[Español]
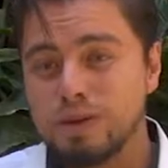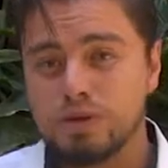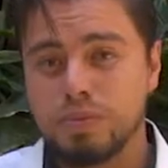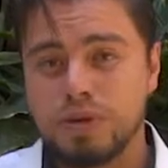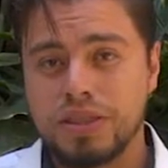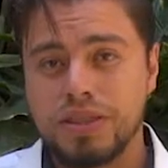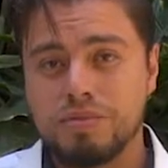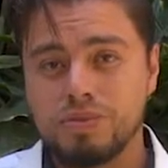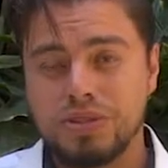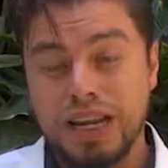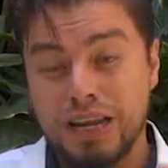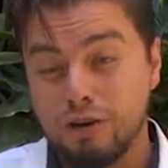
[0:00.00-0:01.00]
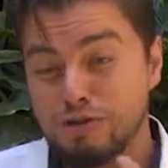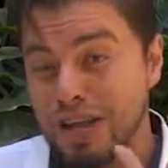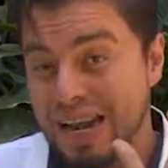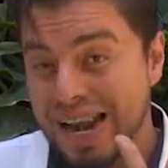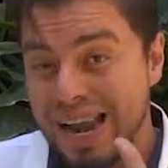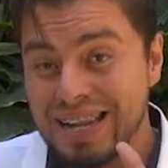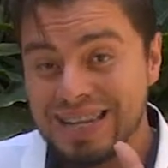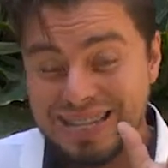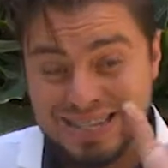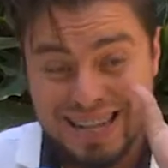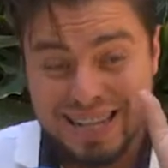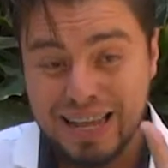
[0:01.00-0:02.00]
en los objetivos y los
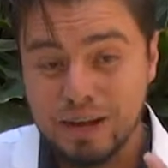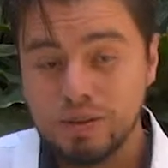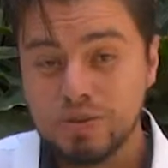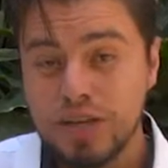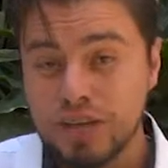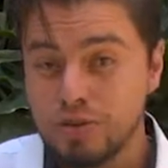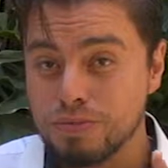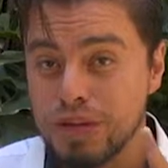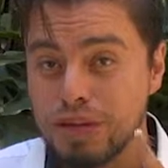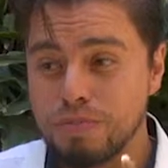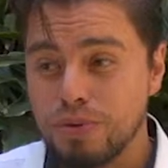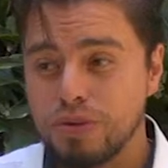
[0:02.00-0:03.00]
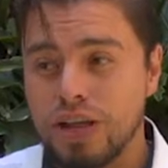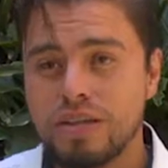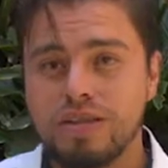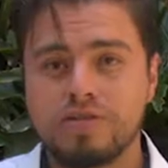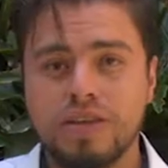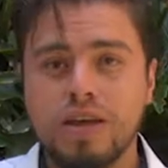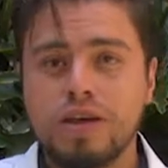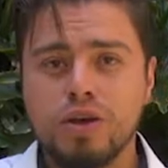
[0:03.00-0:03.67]
análisis del día con día son bien importantes.